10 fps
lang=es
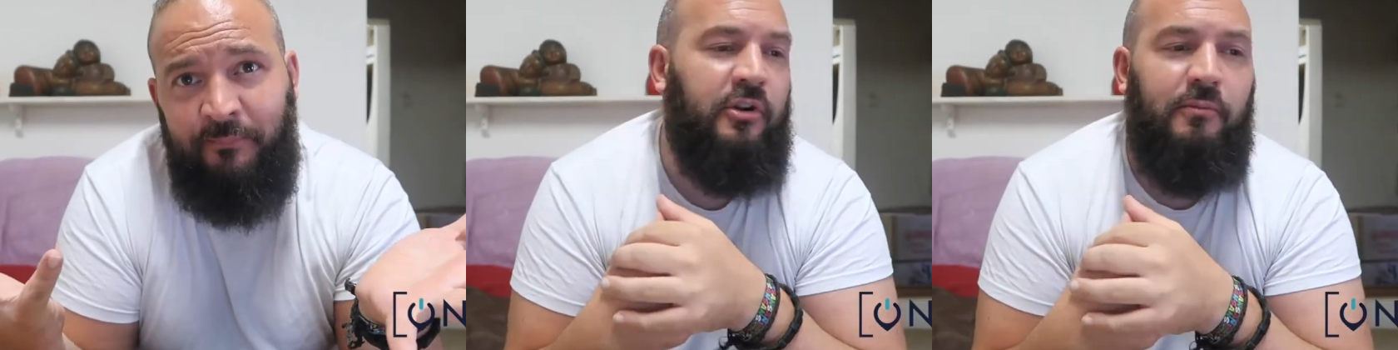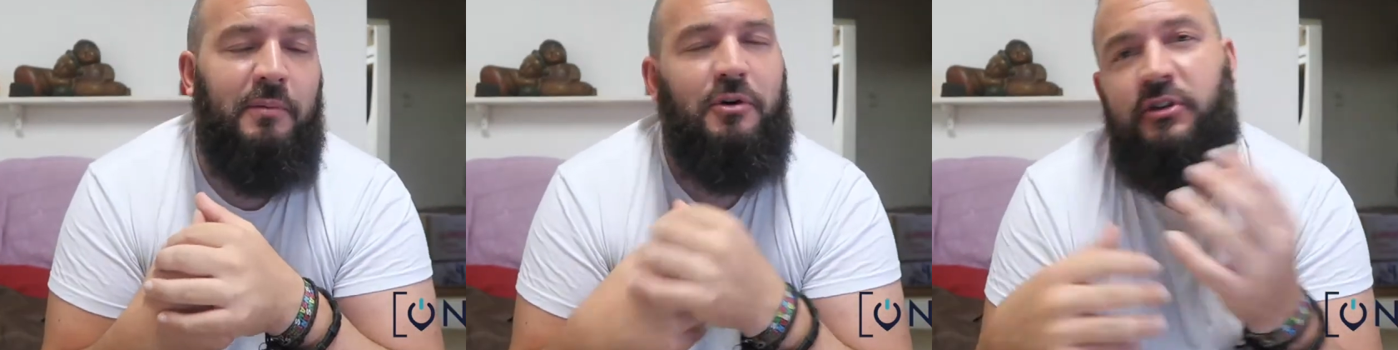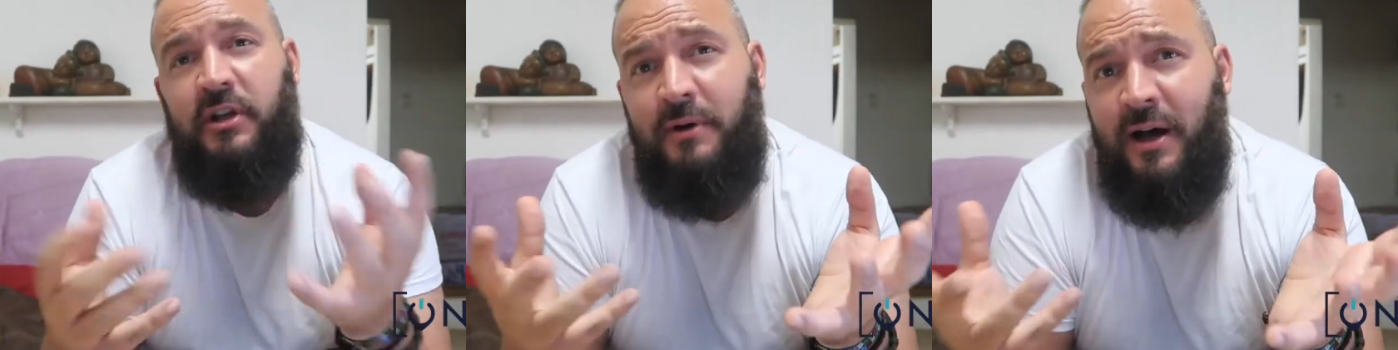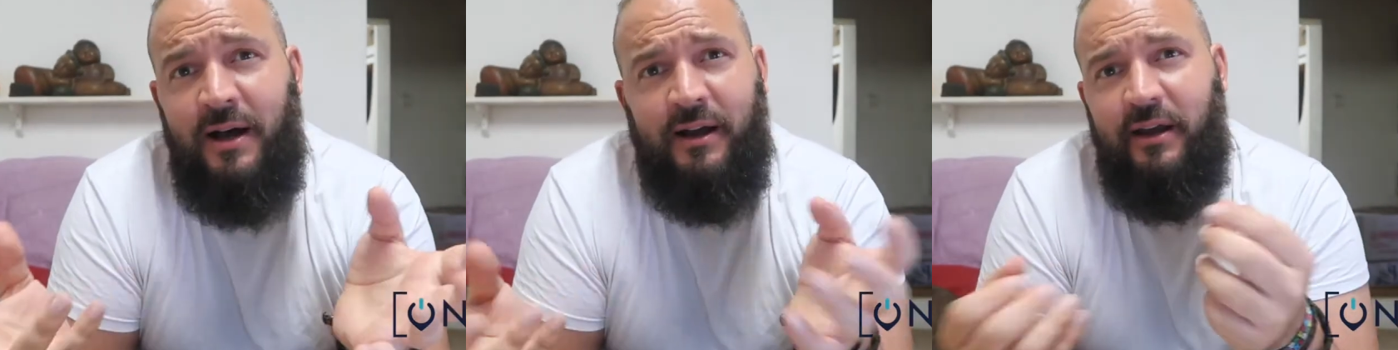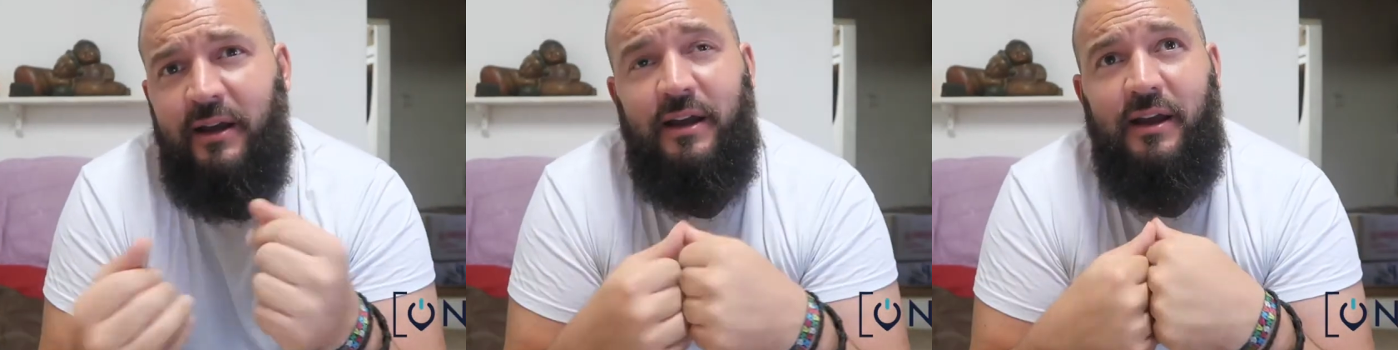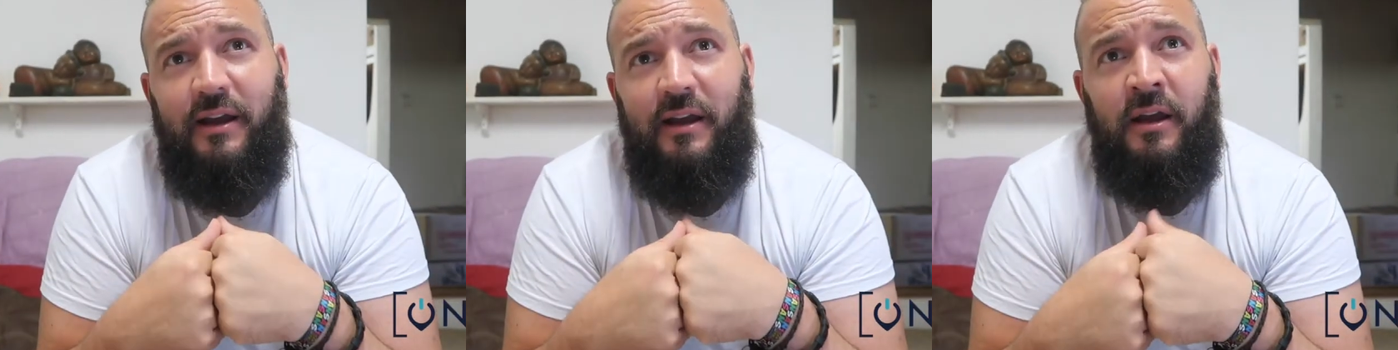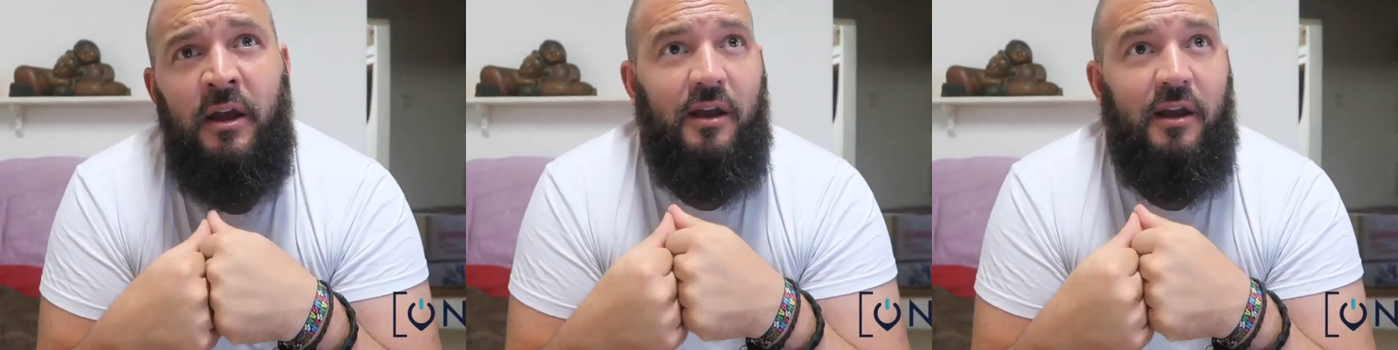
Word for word: Pues me motiva que,